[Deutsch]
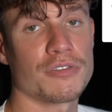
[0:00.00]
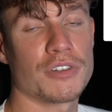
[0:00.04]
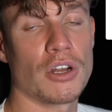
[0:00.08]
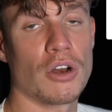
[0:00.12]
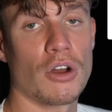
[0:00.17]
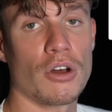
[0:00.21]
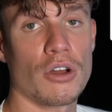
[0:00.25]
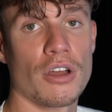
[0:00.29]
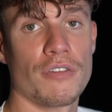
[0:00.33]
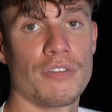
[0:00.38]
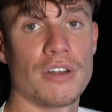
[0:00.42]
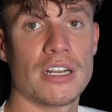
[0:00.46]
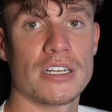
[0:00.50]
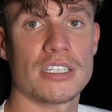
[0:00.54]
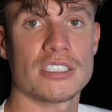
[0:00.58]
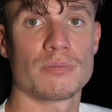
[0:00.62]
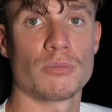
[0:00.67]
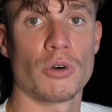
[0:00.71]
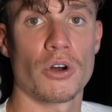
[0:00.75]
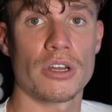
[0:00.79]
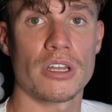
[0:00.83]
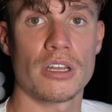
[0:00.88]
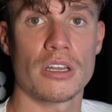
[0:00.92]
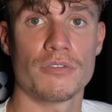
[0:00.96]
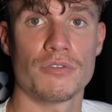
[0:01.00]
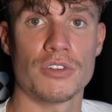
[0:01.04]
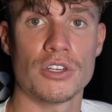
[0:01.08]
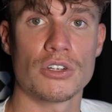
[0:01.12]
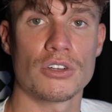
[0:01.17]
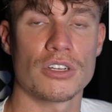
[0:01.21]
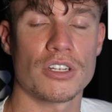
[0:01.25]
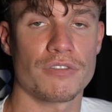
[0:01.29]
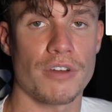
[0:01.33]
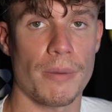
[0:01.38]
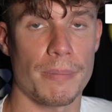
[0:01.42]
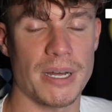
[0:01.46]
auf die Glocke, wenn ihr das morgige
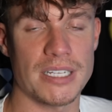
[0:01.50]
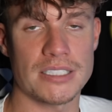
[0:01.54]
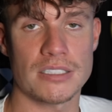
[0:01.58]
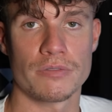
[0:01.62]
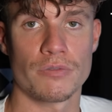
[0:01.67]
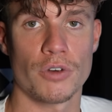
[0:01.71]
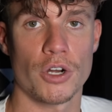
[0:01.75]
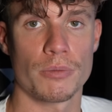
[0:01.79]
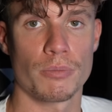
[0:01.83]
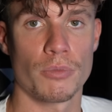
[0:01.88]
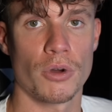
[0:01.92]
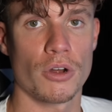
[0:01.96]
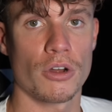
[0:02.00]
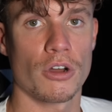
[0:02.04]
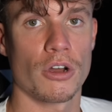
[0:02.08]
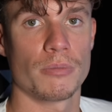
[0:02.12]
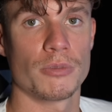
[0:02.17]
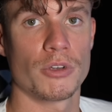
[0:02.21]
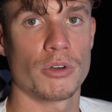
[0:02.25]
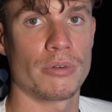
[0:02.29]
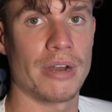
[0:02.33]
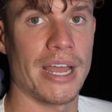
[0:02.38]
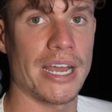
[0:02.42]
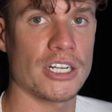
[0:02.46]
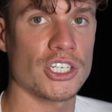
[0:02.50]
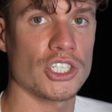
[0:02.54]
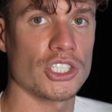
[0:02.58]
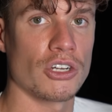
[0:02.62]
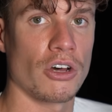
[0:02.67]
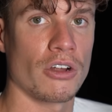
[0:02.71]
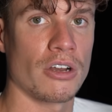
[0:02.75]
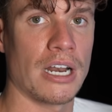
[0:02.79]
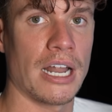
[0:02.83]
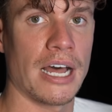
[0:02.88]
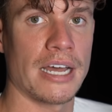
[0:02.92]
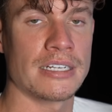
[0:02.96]
Video nicht verpassen wollt. Morgen kommt eine Reaction
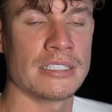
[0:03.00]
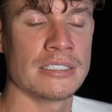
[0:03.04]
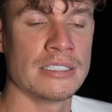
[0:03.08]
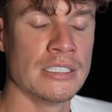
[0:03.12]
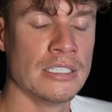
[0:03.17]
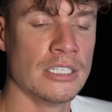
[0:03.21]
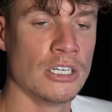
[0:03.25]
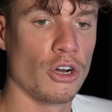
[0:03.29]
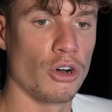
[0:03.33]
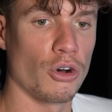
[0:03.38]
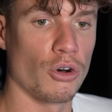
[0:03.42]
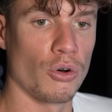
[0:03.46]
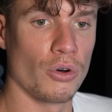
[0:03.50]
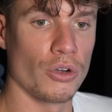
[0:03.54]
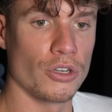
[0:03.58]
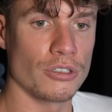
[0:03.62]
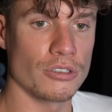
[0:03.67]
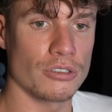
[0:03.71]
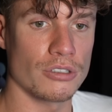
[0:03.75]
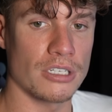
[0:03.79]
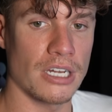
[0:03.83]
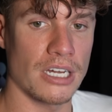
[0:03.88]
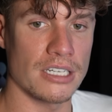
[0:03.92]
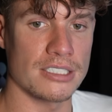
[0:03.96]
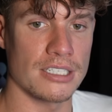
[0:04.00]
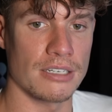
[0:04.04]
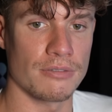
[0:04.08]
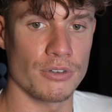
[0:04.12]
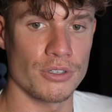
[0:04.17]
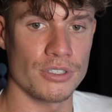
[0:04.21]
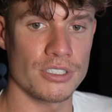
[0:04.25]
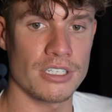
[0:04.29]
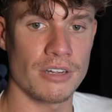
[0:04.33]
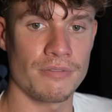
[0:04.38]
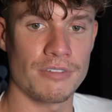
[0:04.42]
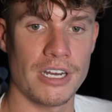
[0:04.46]
online und da sehen
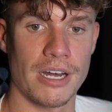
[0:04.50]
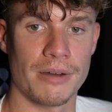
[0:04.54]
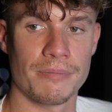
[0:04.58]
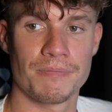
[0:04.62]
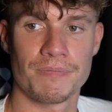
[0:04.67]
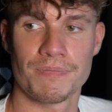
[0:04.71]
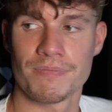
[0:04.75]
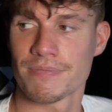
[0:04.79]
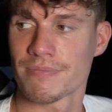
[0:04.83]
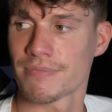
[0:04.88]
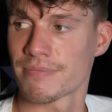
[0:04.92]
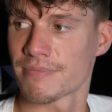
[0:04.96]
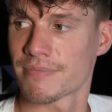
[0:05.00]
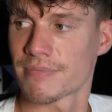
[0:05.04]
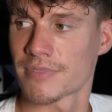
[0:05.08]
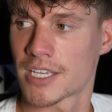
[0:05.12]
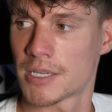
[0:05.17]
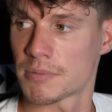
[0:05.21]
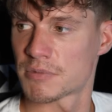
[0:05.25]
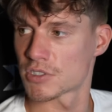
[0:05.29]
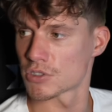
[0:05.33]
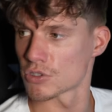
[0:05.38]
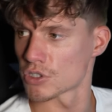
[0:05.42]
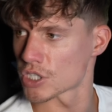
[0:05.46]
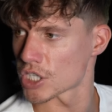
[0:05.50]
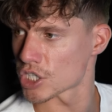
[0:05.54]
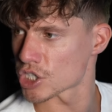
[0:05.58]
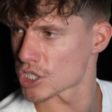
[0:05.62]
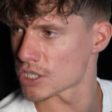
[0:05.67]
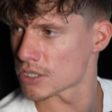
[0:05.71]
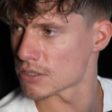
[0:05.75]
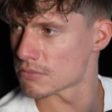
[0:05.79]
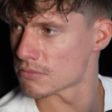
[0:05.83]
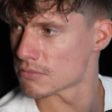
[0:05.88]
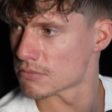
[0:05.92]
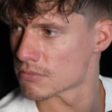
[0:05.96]
wir uns dann wieder. Gibt es einen
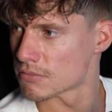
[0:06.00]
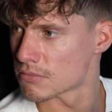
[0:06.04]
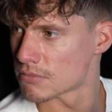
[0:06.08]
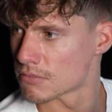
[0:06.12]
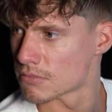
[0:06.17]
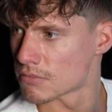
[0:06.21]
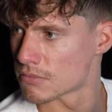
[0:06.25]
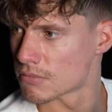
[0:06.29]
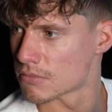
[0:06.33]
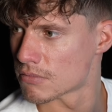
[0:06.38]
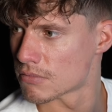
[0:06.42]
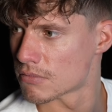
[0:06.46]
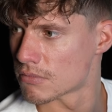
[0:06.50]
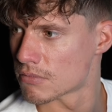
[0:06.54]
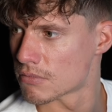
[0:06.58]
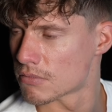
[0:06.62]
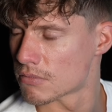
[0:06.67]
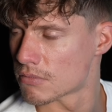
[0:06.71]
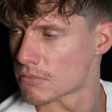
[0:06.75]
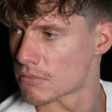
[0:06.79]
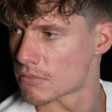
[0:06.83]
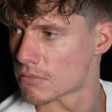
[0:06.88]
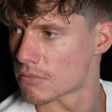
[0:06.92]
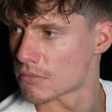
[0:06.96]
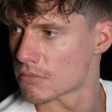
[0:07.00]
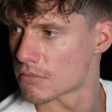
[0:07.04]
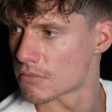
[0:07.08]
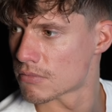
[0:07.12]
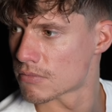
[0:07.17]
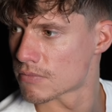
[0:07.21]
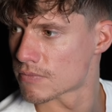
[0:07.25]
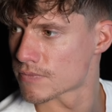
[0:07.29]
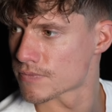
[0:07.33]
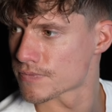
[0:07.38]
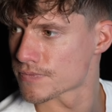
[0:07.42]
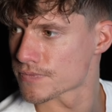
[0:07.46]
Unterschied? Die Astronomie ist
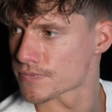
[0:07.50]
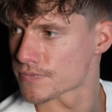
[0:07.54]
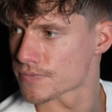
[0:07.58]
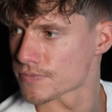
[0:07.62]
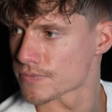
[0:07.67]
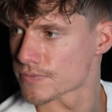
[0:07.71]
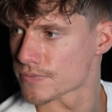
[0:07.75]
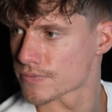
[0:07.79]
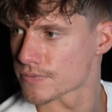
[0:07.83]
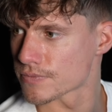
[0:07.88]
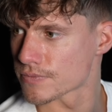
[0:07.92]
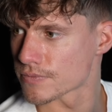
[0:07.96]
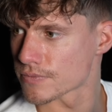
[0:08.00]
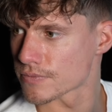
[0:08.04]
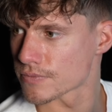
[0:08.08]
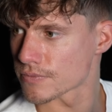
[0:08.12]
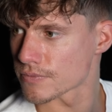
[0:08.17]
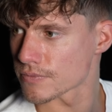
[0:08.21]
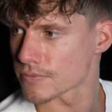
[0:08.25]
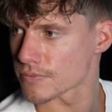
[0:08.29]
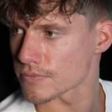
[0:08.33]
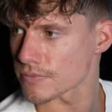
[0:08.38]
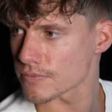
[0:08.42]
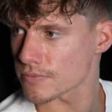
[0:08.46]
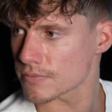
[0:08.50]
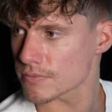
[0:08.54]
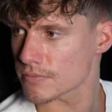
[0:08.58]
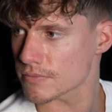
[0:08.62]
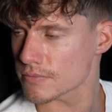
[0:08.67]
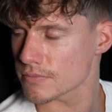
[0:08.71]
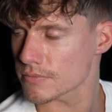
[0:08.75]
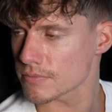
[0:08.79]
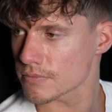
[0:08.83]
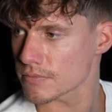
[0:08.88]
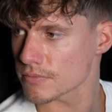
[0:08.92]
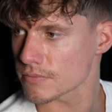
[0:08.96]
die Wissenschaft, die sich mit den
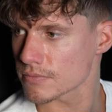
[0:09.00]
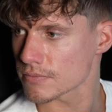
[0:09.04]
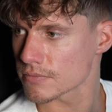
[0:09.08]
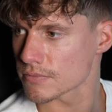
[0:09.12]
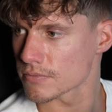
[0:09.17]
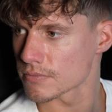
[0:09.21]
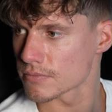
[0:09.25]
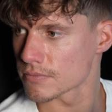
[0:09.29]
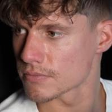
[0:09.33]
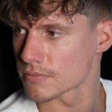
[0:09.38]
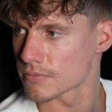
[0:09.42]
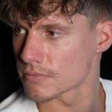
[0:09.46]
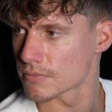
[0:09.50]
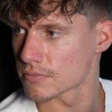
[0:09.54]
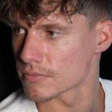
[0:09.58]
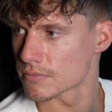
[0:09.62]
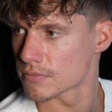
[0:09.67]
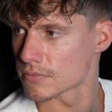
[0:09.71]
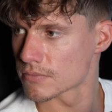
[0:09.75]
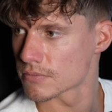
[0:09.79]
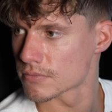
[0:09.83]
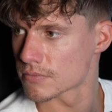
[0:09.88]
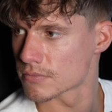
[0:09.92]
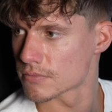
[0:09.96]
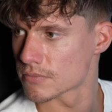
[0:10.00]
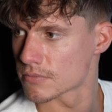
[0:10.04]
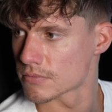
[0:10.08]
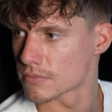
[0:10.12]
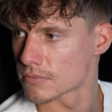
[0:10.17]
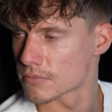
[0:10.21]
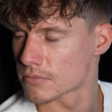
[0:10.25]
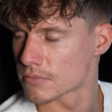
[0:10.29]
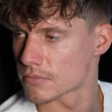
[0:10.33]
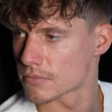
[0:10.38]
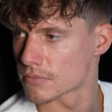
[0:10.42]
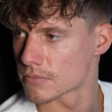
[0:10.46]
Himmelskörpern, der Bewegung und deren
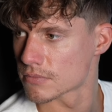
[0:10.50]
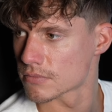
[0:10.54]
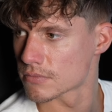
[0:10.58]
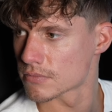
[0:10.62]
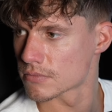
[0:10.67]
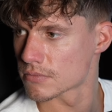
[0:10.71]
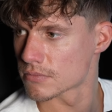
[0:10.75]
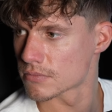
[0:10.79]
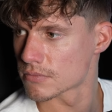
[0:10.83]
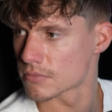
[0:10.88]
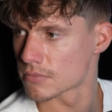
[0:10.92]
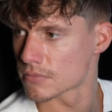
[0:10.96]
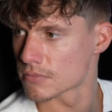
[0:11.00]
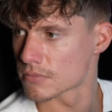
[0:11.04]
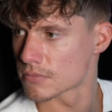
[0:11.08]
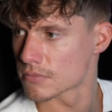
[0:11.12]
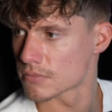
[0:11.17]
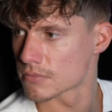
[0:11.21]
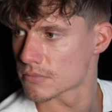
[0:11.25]
Entwicklung beschäftigt.